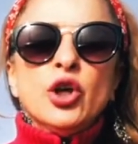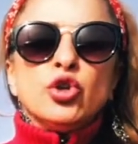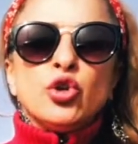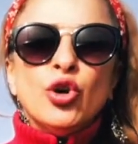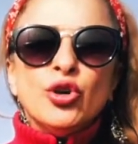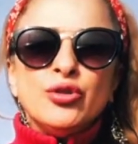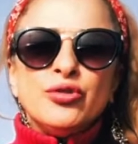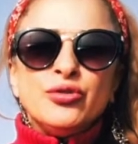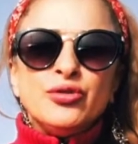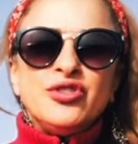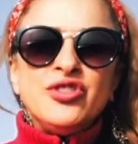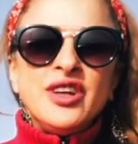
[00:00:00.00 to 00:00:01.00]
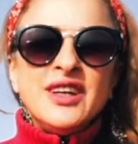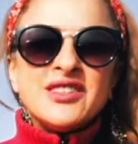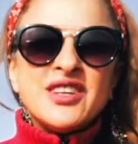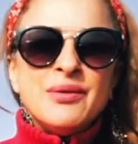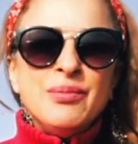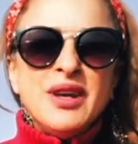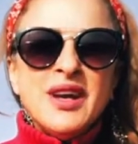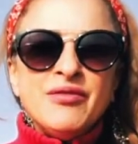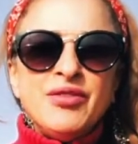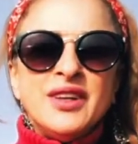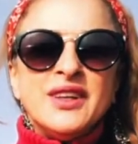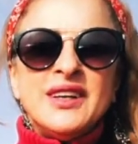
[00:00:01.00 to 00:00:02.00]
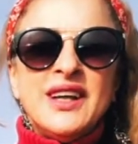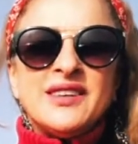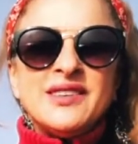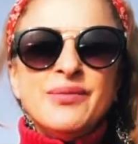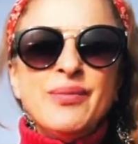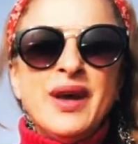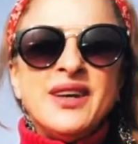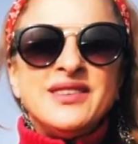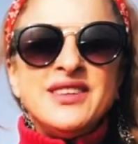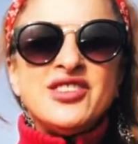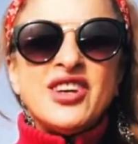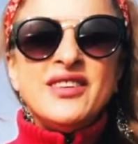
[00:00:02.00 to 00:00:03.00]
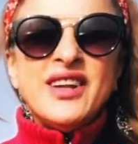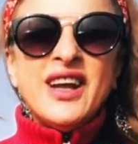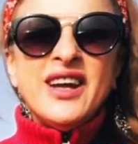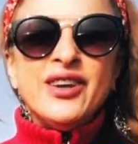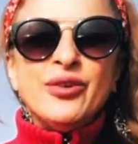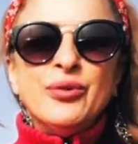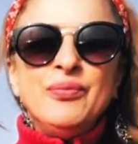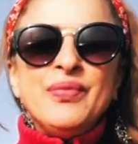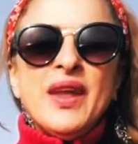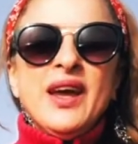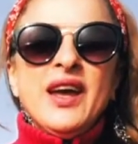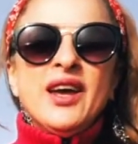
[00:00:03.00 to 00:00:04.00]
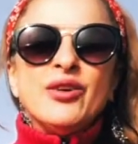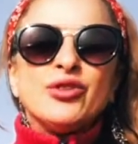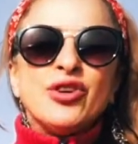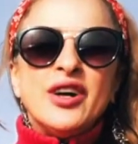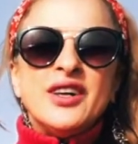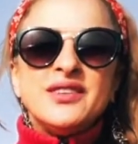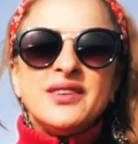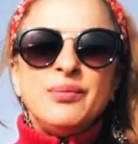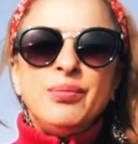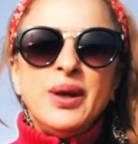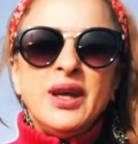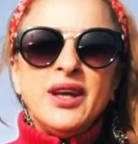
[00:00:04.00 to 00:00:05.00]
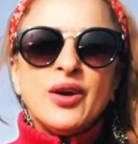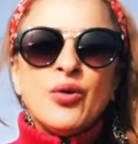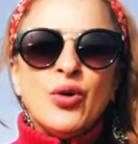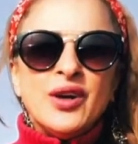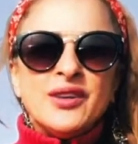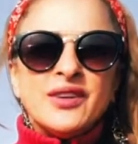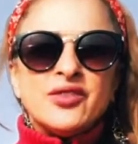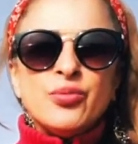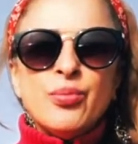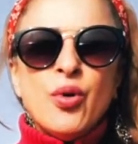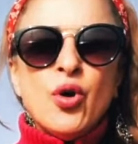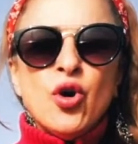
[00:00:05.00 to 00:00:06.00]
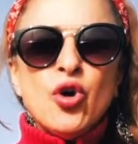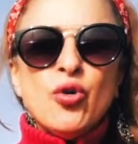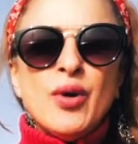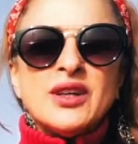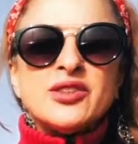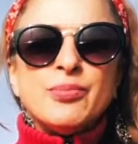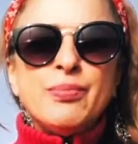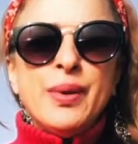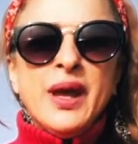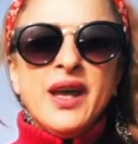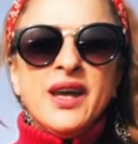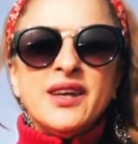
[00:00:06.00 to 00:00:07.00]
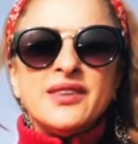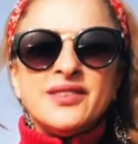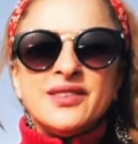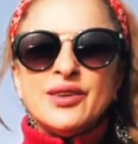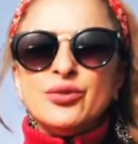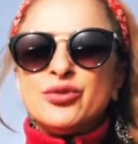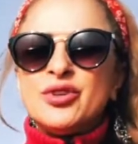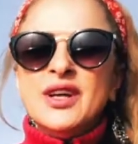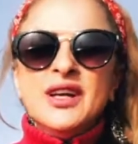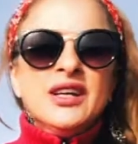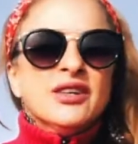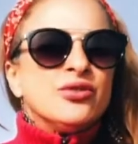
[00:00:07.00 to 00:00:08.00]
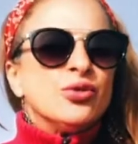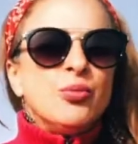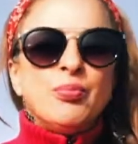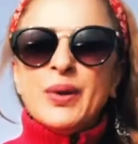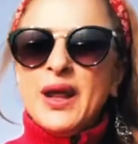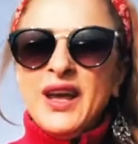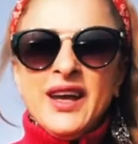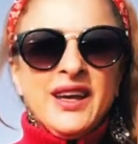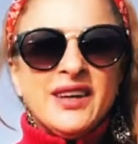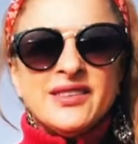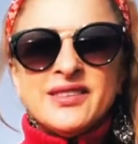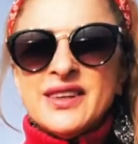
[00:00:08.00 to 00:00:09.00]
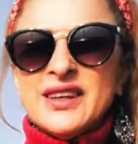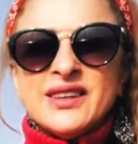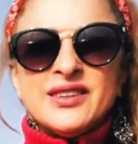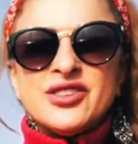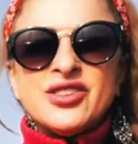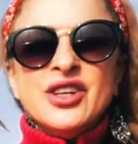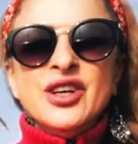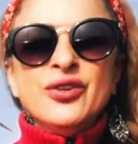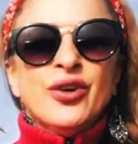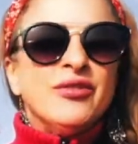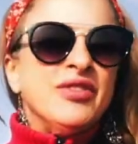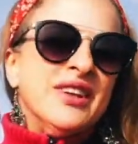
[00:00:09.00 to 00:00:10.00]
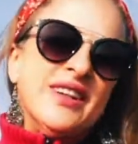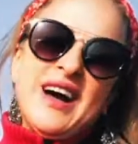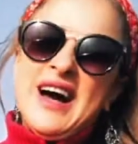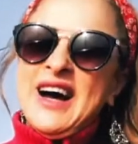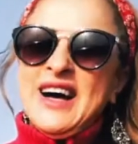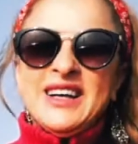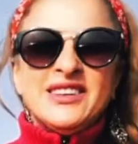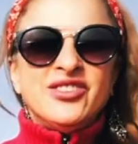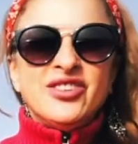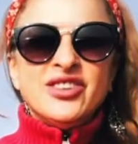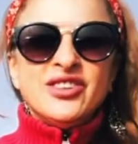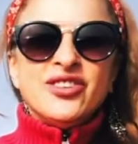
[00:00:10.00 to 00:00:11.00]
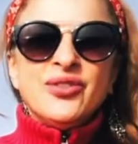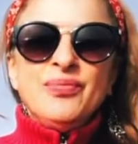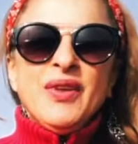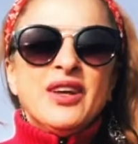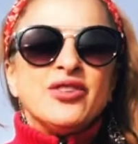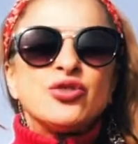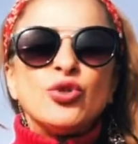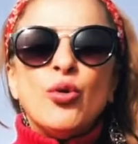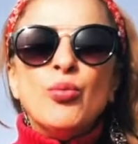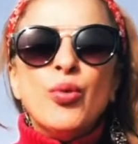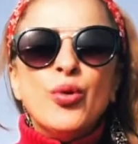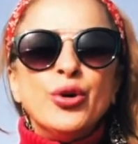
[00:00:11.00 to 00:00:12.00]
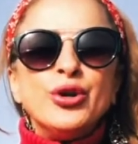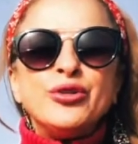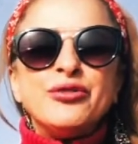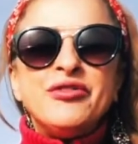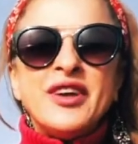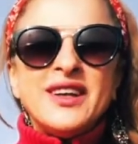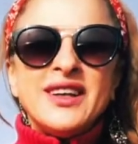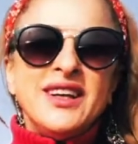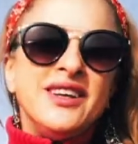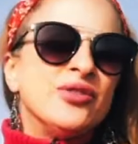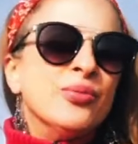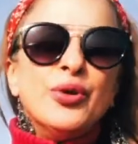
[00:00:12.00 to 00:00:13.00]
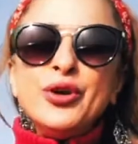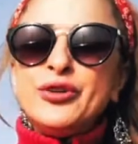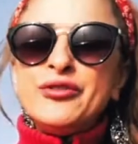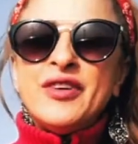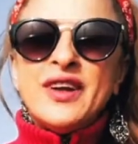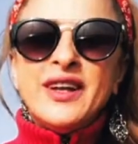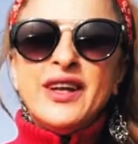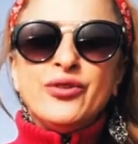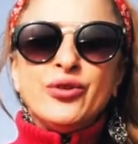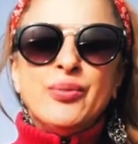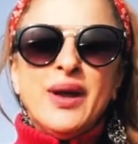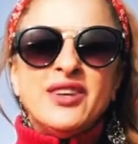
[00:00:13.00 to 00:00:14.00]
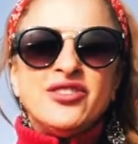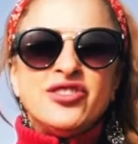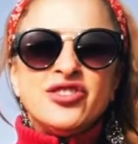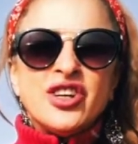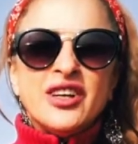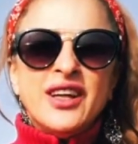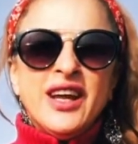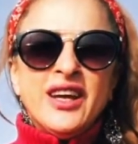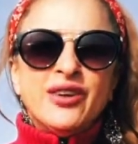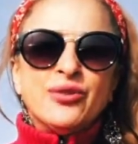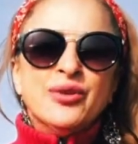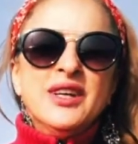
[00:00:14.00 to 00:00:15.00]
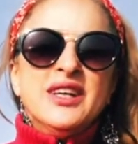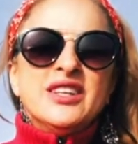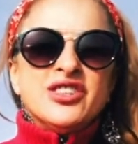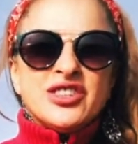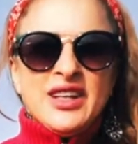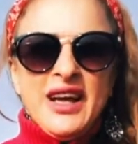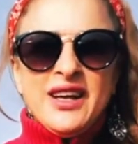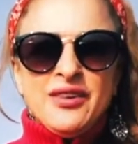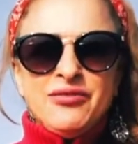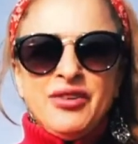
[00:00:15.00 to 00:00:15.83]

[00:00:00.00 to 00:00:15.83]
Todos os dias da minha vida, nesse mês de janeiro, eu só recebi coisas boas, bênçãos, surpresas, novidades. Estou muito feliz, muito feliz. O mês de janeiro estar a